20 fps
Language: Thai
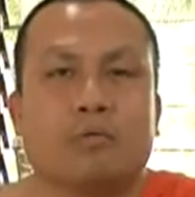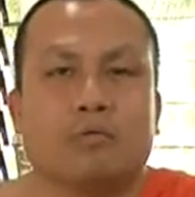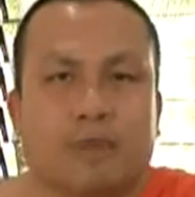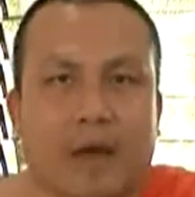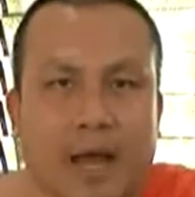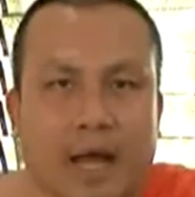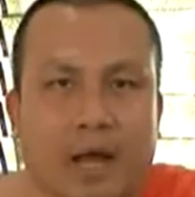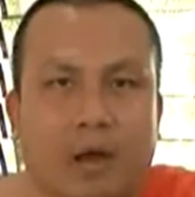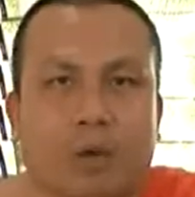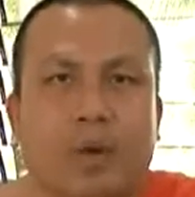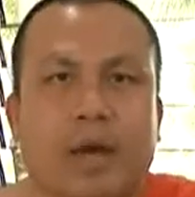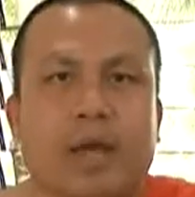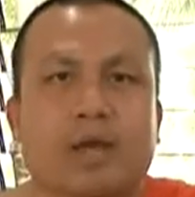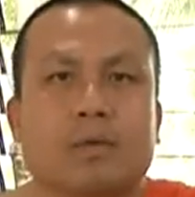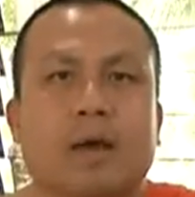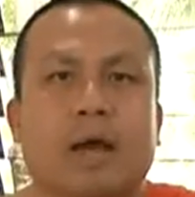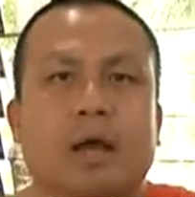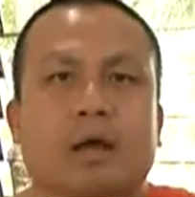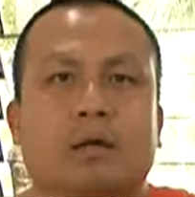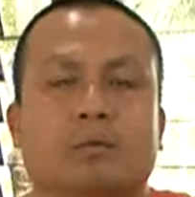ฝากเอาไว้
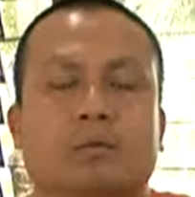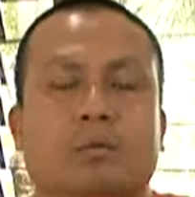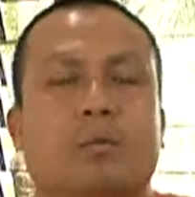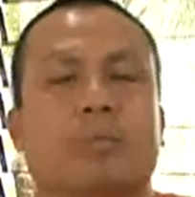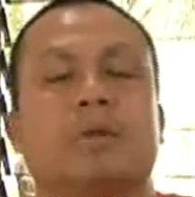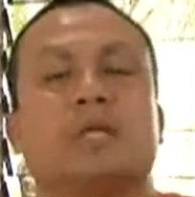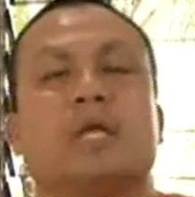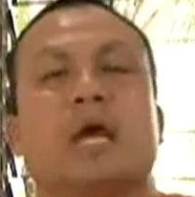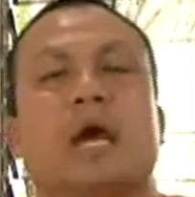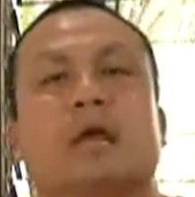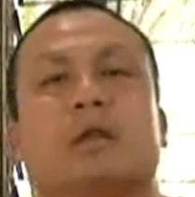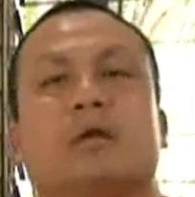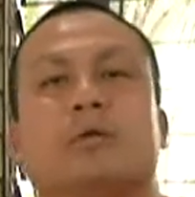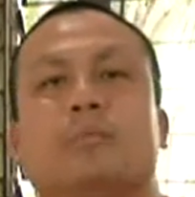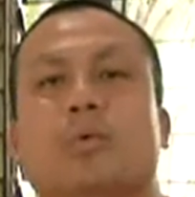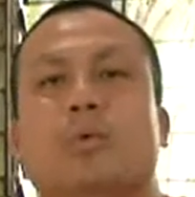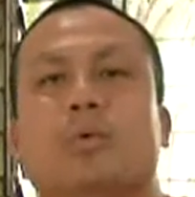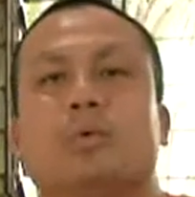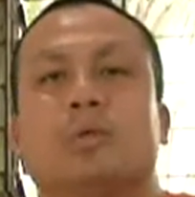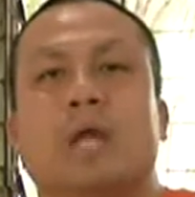ว่าโอ้โหพระอาจารย์เรา
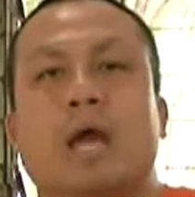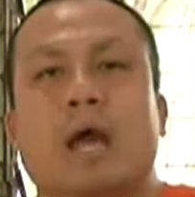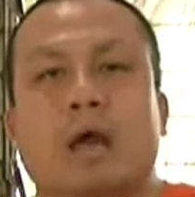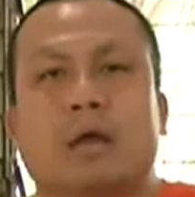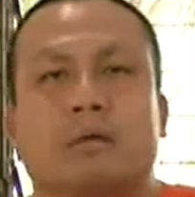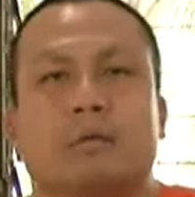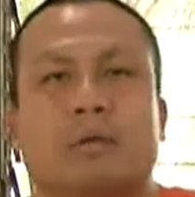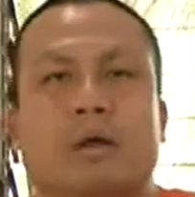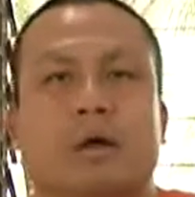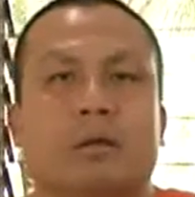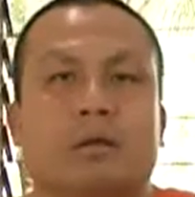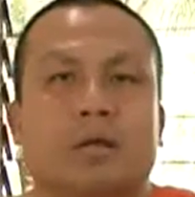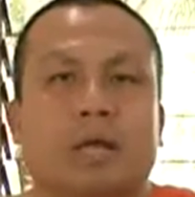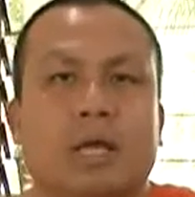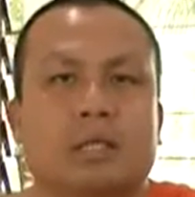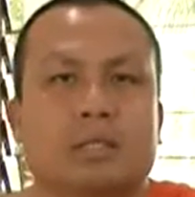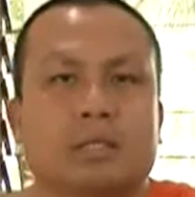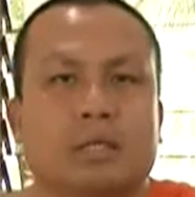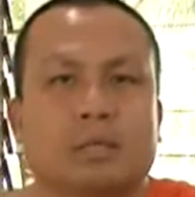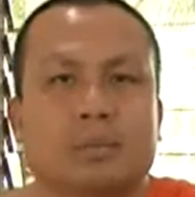พูดง่ายเวลาเรี
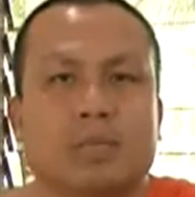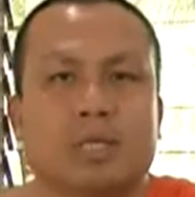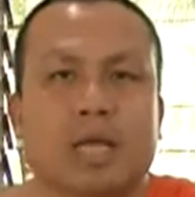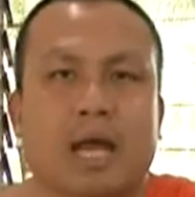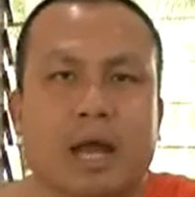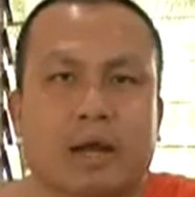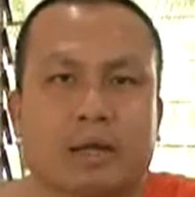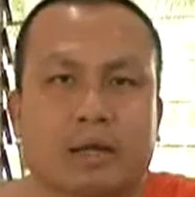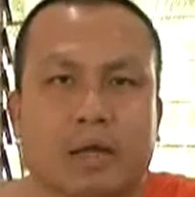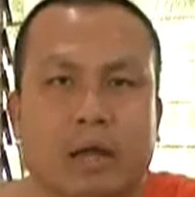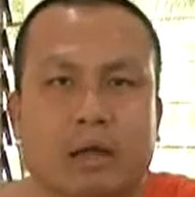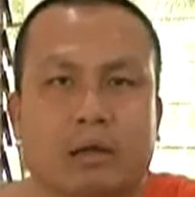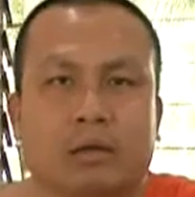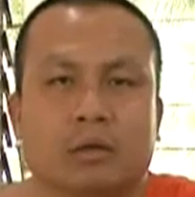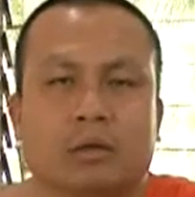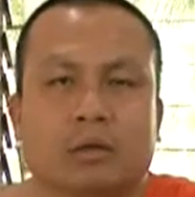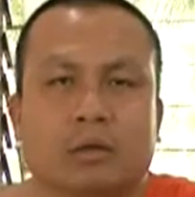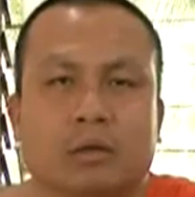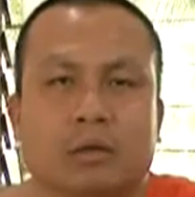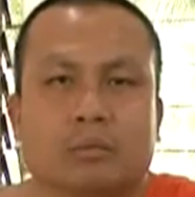ยนจริงมันยากนะ
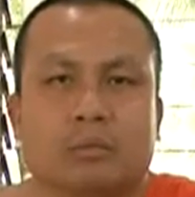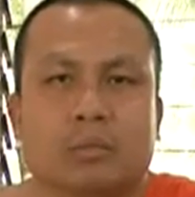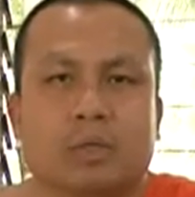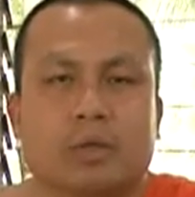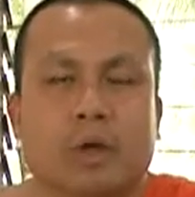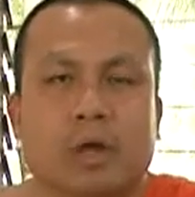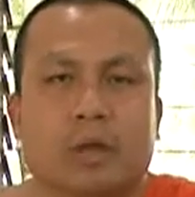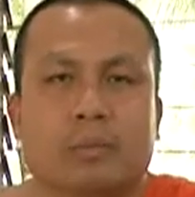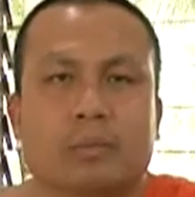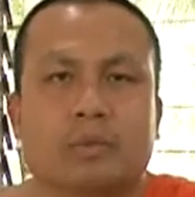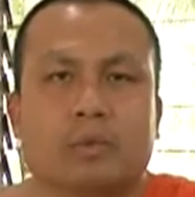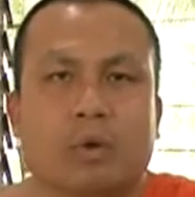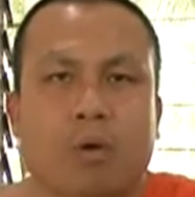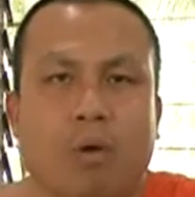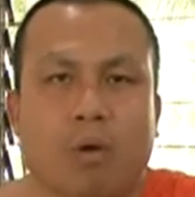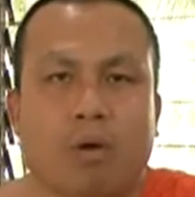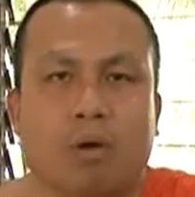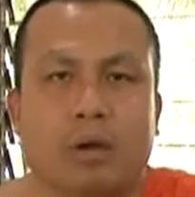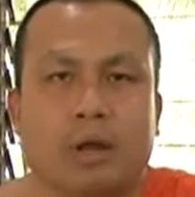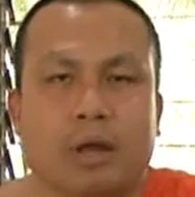เหนื่อยมัน
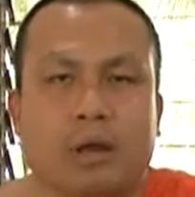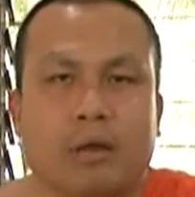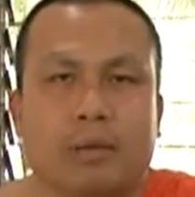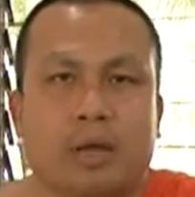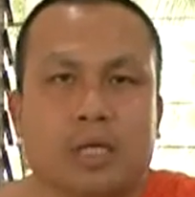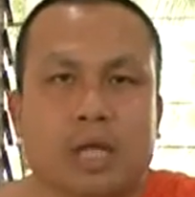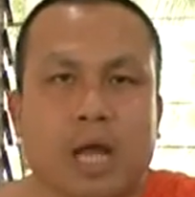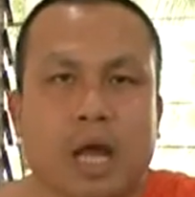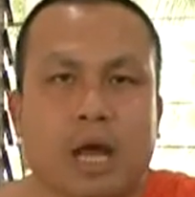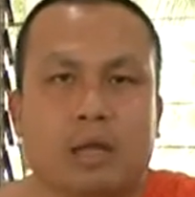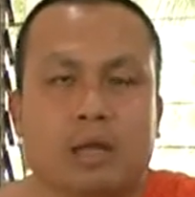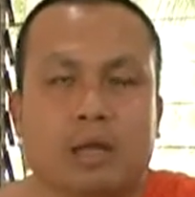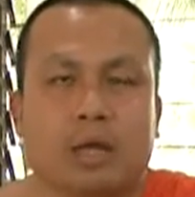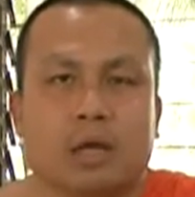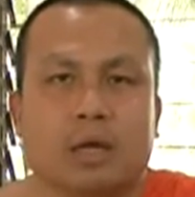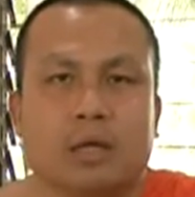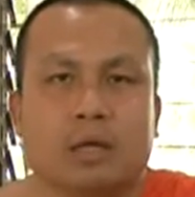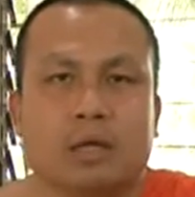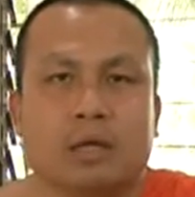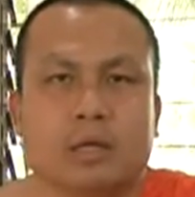ท้อนะพระอาจารย์นะ